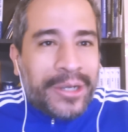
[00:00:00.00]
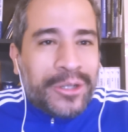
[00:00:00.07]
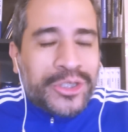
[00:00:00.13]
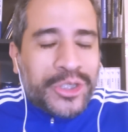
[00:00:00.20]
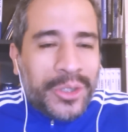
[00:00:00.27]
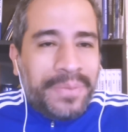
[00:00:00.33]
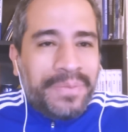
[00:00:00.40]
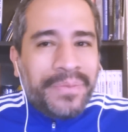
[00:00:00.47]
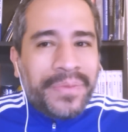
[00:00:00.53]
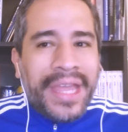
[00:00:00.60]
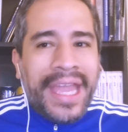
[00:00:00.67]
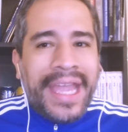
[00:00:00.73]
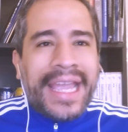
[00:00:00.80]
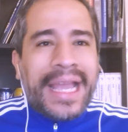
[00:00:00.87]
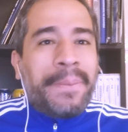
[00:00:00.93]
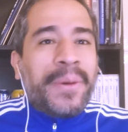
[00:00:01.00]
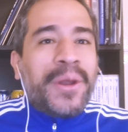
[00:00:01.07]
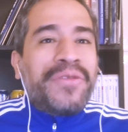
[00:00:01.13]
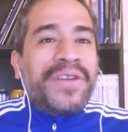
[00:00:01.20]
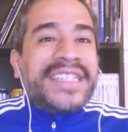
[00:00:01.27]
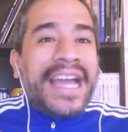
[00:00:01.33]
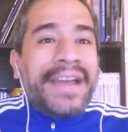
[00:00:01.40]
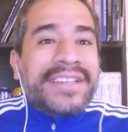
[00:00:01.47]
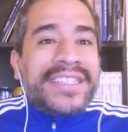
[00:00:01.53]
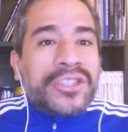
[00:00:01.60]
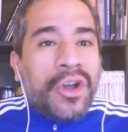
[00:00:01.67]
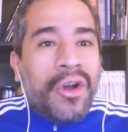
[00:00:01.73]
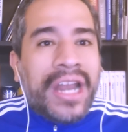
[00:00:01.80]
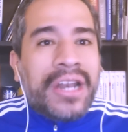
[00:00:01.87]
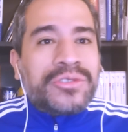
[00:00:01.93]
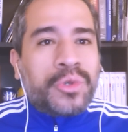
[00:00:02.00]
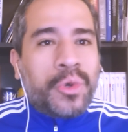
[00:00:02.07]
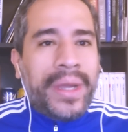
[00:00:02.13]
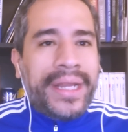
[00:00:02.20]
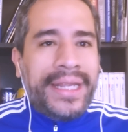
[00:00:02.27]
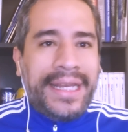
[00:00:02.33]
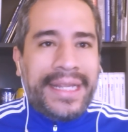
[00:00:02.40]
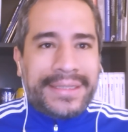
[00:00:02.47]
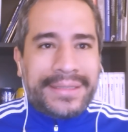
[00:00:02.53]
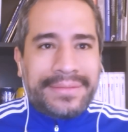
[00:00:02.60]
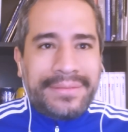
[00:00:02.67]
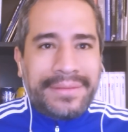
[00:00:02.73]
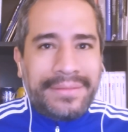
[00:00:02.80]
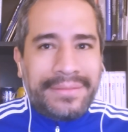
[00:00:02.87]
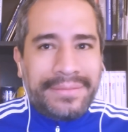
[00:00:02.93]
me contó que el profe ya avisó a los juveniles.